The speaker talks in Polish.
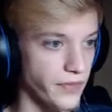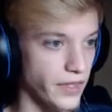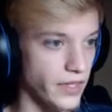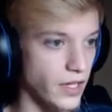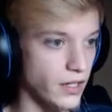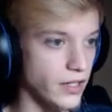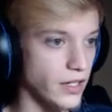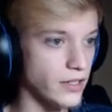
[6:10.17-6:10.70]

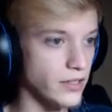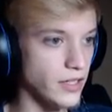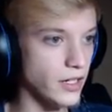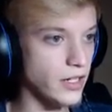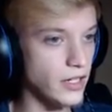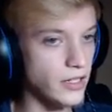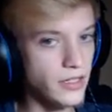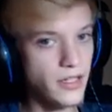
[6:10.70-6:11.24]
jak,
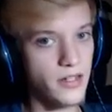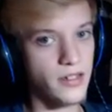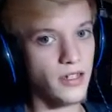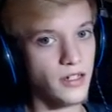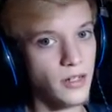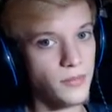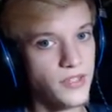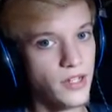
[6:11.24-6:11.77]
jak energia
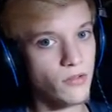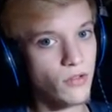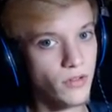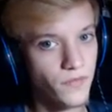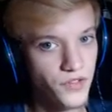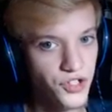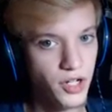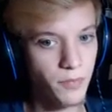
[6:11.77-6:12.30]
nam
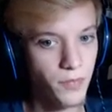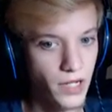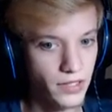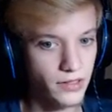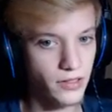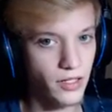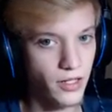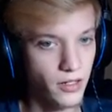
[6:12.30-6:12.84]
całkowicie
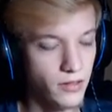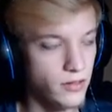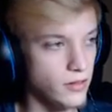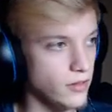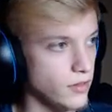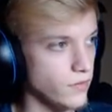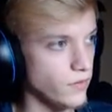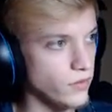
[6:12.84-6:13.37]
padnie,
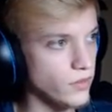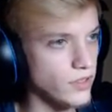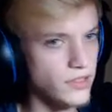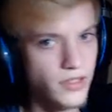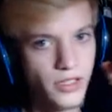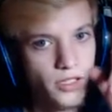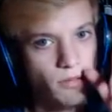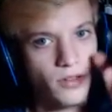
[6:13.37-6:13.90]
w ogóle
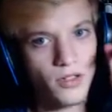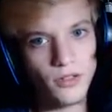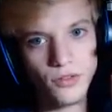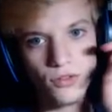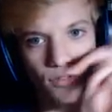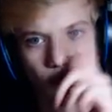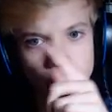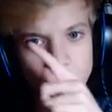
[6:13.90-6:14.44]
zasłaniam Oho.
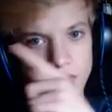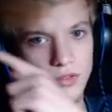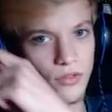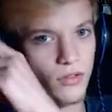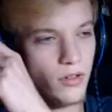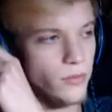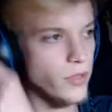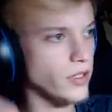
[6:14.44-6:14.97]
tutaj
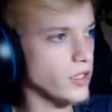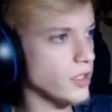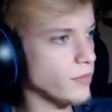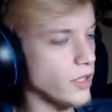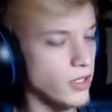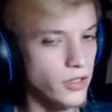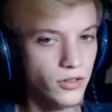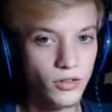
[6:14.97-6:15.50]
drugą AM,
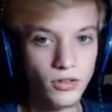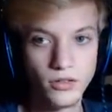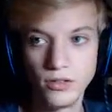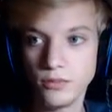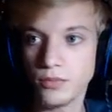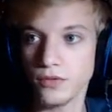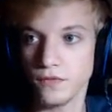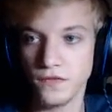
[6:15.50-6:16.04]
ale to
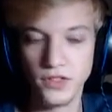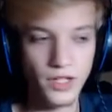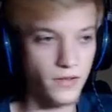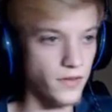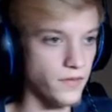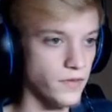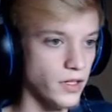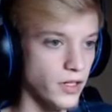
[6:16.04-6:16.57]

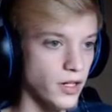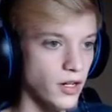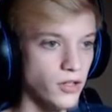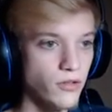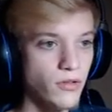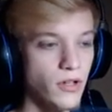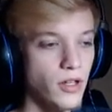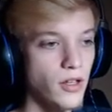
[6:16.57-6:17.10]
wstawię w
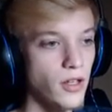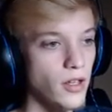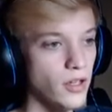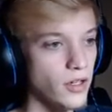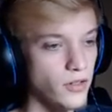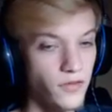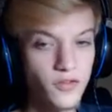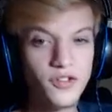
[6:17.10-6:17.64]
nagraniu,
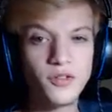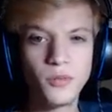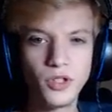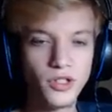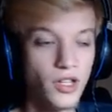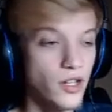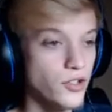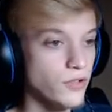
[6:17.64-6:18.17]
w
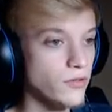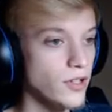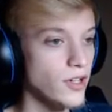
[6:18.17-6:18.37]
montażu.